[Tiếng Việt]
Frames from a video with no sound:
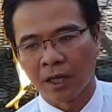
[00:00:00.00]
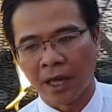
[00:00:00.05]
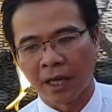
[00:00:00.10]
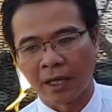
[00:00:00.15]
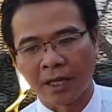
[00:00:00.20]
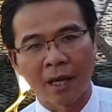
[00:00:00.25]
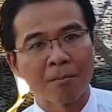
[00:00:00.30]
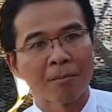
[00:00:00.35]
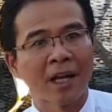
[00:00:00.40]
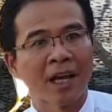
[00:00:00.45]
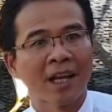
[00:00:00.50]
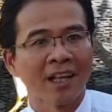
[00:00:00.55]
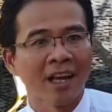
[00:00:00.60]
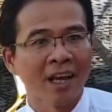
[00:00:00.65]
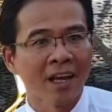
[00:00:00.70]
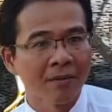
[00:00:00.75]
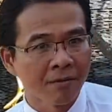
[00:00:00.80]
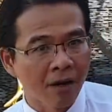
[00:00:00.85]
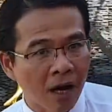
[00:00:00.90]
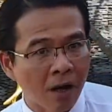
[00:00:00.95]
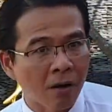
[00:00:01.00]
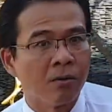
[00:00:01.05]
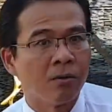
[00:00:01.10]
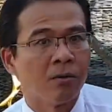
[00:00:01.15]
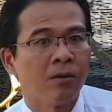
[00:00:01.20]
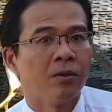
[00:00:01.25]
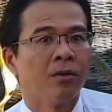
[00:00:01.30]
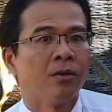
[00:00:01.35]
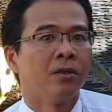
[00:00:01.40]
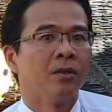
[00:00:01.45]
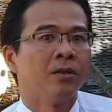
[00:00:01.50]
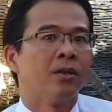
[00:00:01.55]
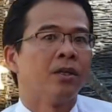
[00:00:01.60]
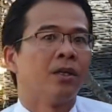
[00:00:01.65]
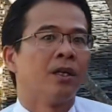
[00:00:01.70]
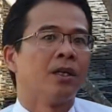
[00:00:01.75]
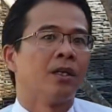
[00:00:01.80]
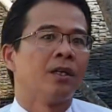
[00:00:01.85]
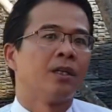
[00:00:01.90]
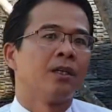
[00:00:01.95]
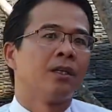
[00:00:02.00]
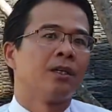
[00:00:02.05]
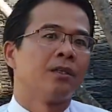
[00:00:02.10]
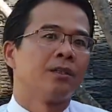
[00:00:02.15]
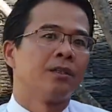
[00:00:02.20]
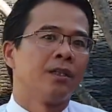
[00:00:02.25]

hàng năm hàng tháng vào à,